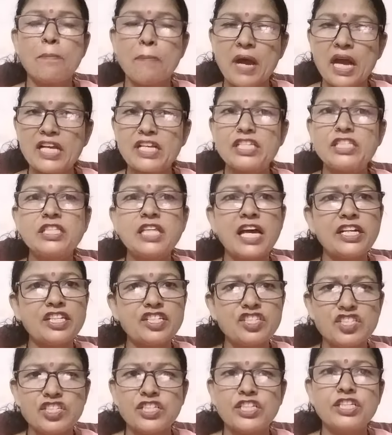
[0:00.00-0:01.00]

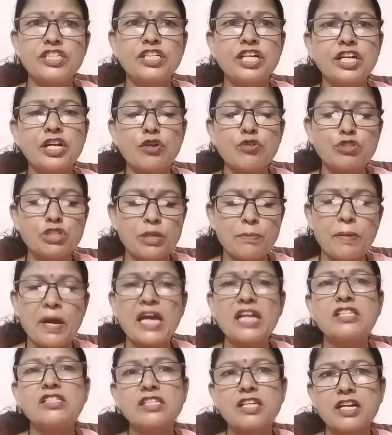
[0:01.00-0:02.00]
पाकिस्तानी सिटीजन है उसने
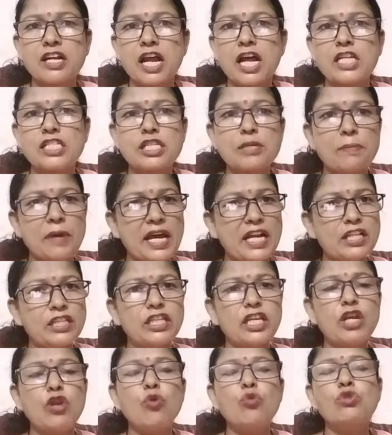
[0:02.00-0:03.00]
भारत सरकार से
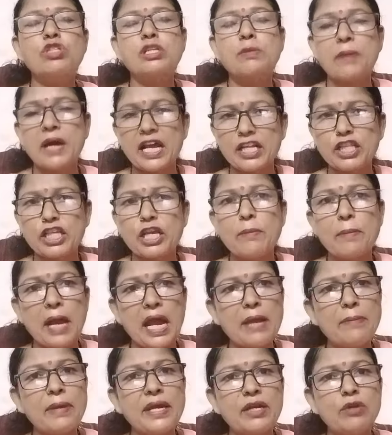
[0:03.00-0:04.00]
भारत के लोगों से भारत के
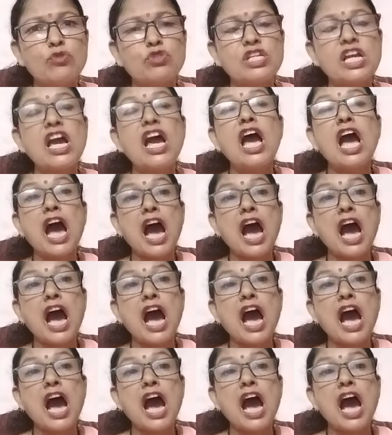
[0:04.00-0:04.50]
भाई बहनों से